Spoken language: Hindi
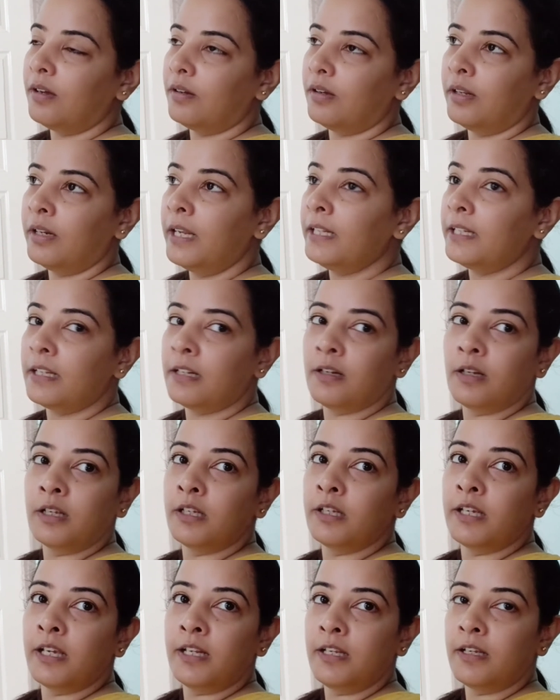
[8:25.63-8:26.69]
नहीं देना
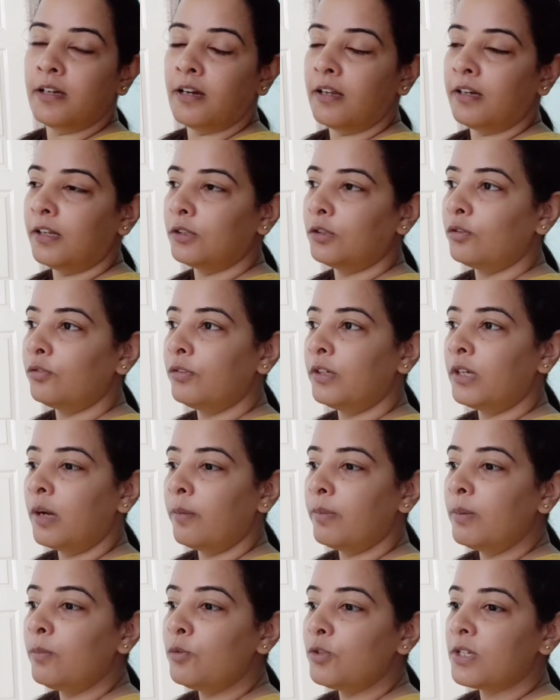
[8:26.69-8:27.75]
ये नहीं खाना तो फिर
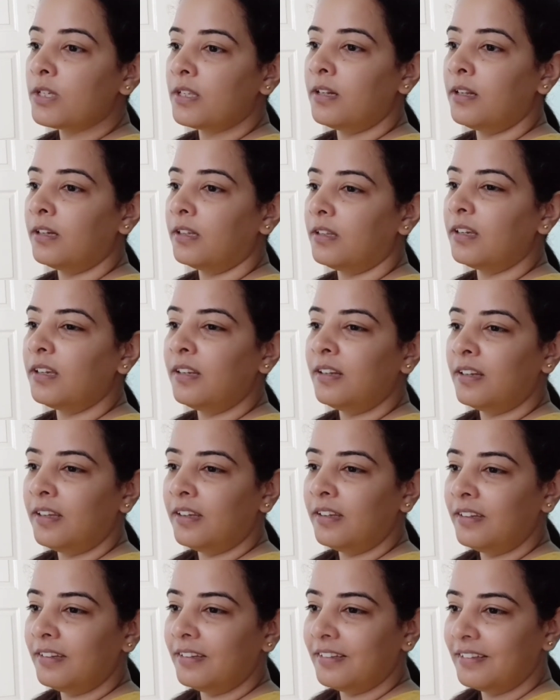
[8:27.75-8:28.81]
अभी मुझे ऐसा लगा था कि
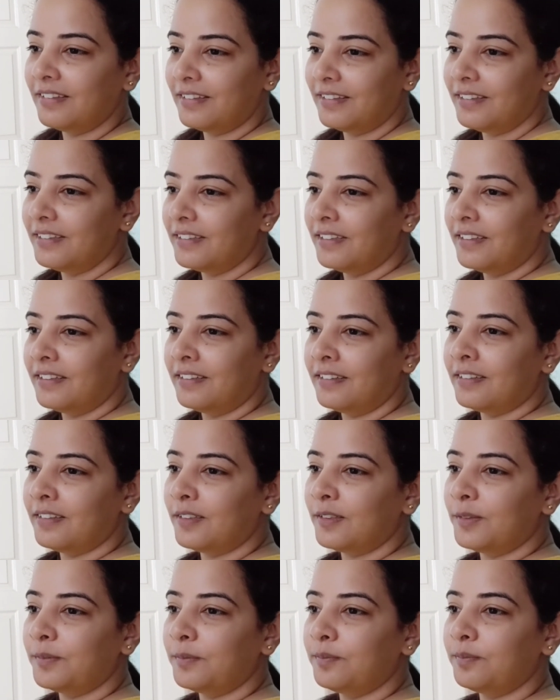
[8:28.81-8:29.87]
नहीं
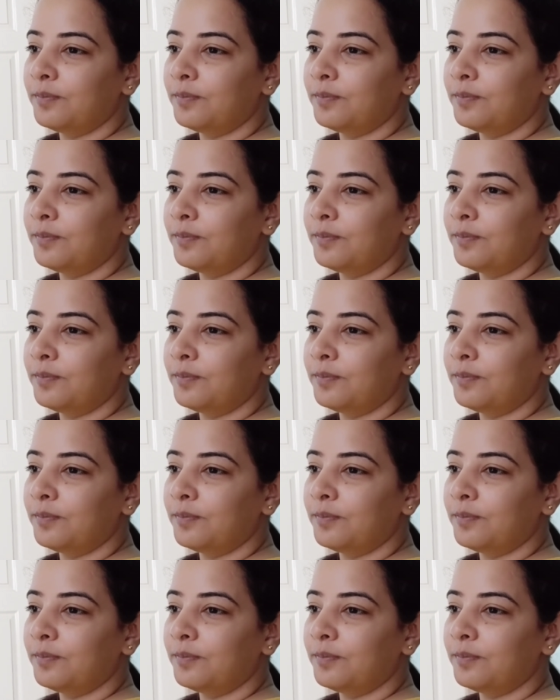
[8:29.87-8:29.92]
आ,